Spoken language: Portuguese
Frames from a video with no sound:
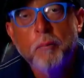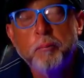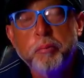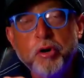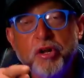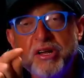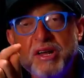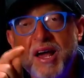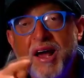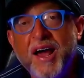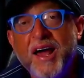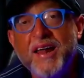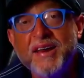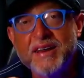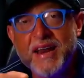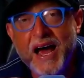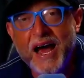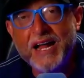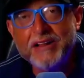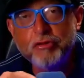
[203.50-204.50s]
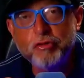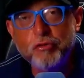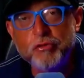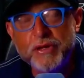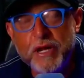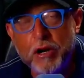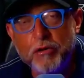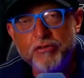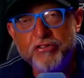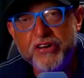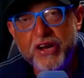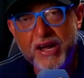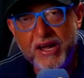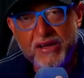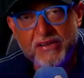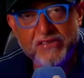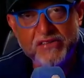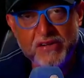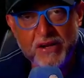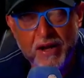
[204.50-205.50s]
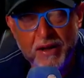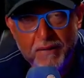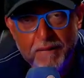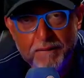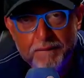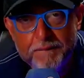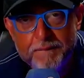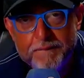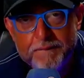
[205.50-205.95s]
Porque Renato da audiência.